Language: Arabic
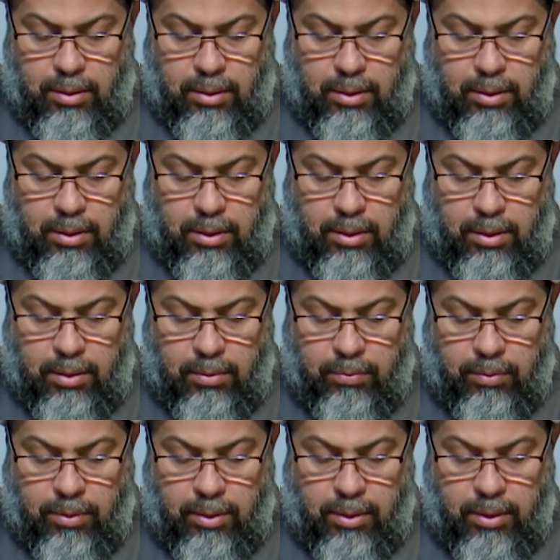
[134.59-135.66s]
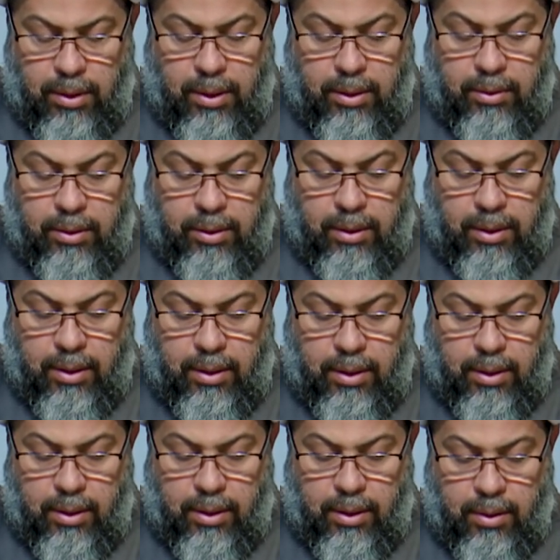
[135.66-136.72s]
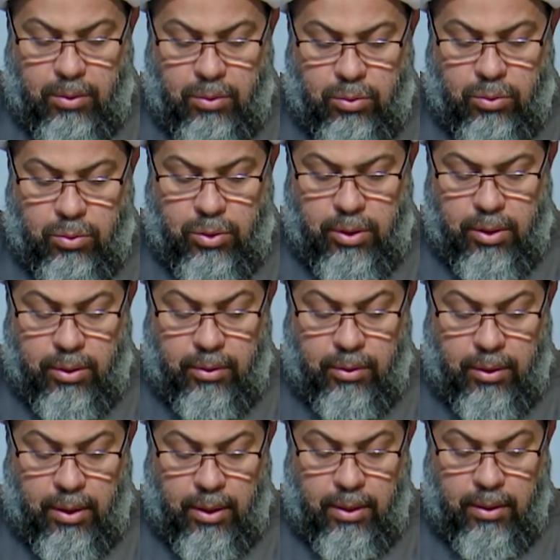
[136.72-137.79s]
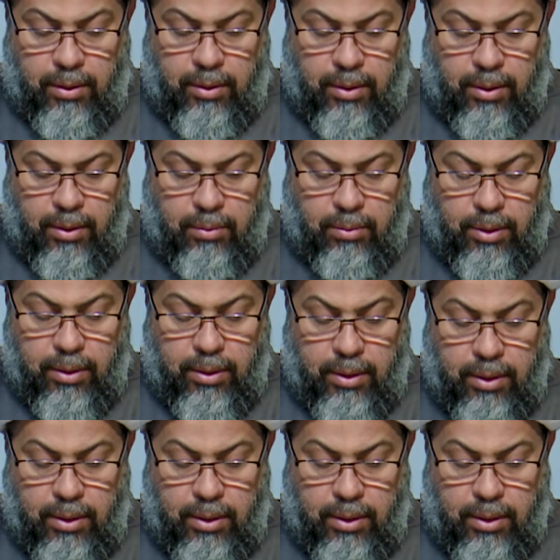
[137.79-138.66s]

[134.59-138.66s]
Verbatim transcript: آه، فناتي الى الخصوصيه الثالثه وهي